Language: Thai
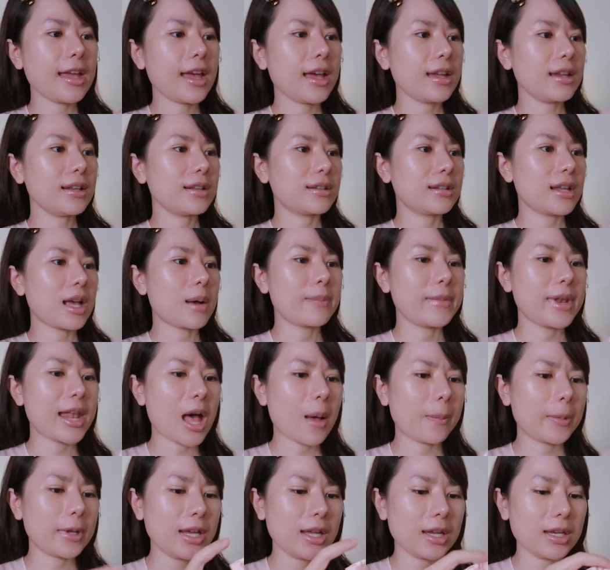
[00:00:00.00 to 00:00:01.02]
ได้อำลา
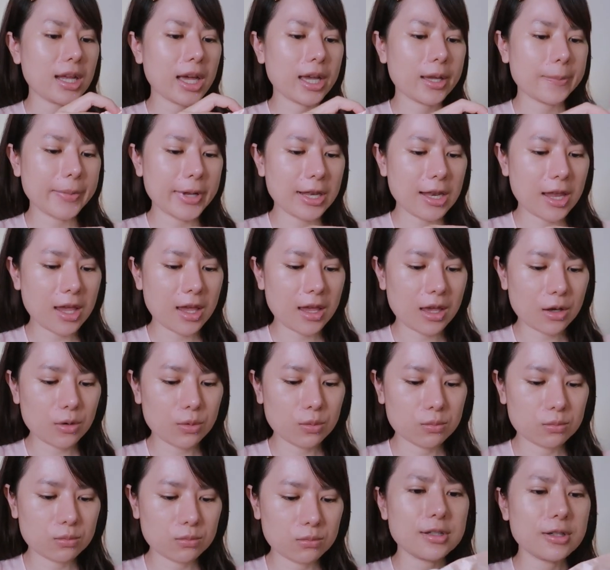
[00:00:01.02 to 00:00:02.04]
ประเทศไทยไปแล้ว
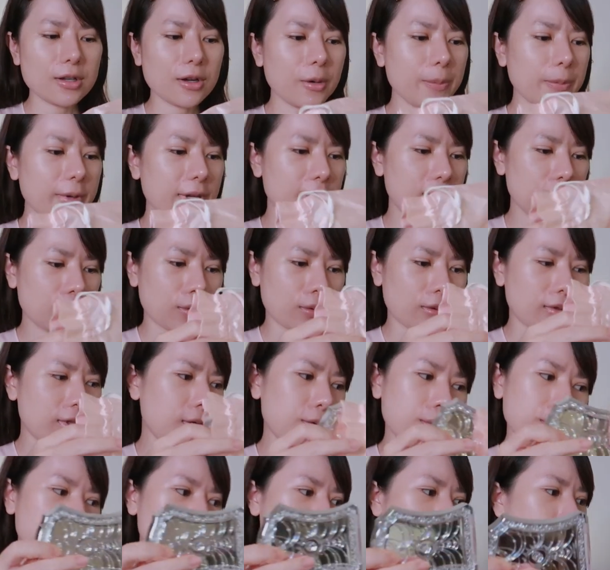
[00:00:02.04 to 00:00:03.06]
ชอบกระจก
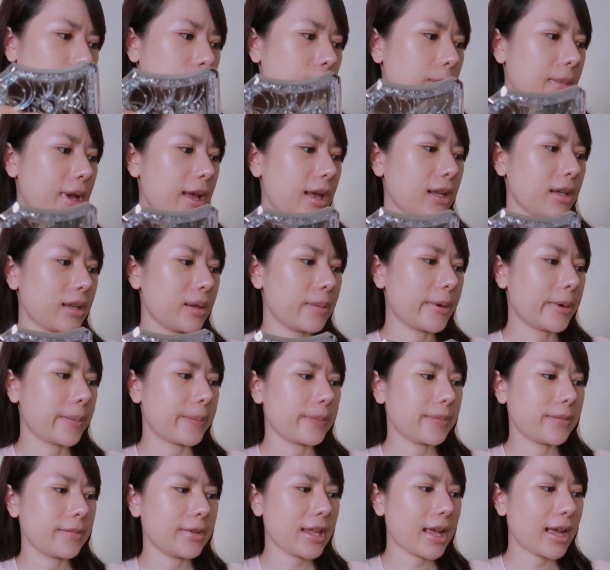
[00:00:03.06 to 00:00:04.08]
จิวสจวตมากเลยแบบ
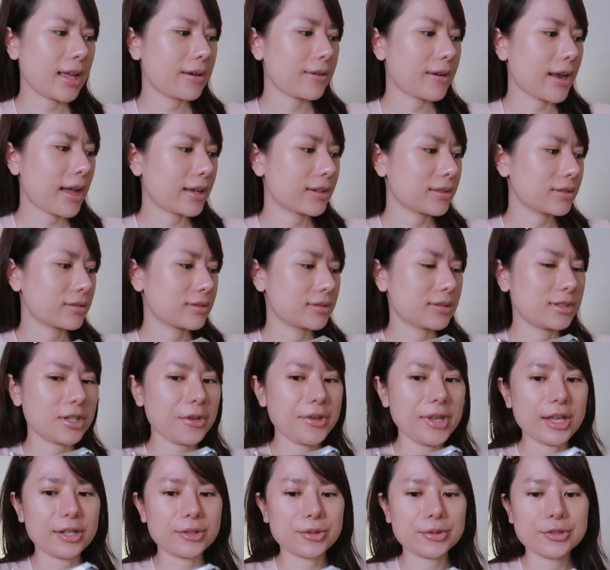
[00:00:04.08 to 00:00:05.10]
น่ารักเจ้า
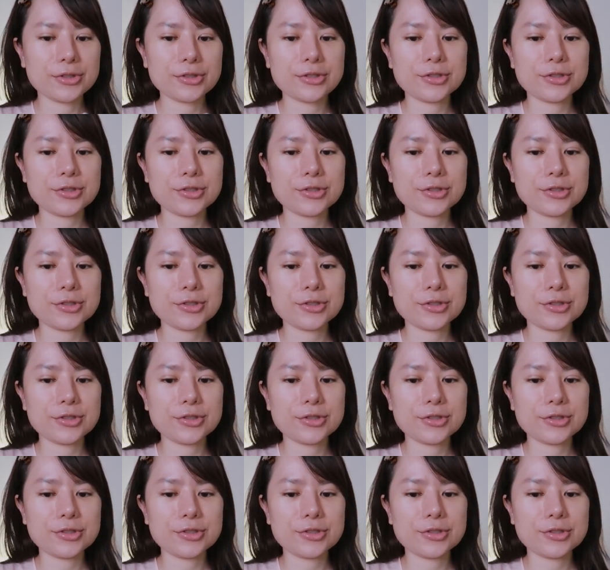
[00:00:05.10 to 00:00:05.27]
หญิง